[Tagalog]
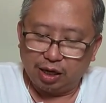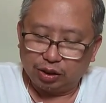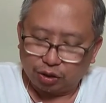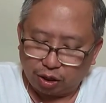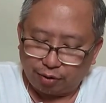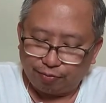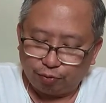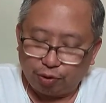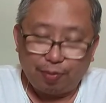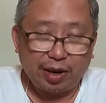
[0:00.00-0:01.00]
So,
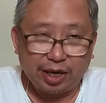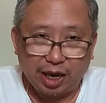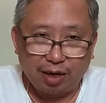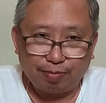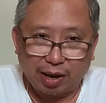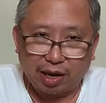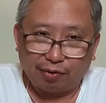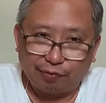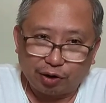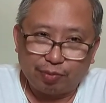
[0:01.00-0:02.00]
we begin by
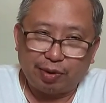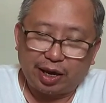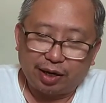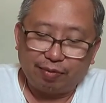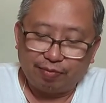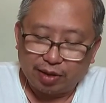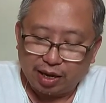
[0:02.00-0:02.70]
affirming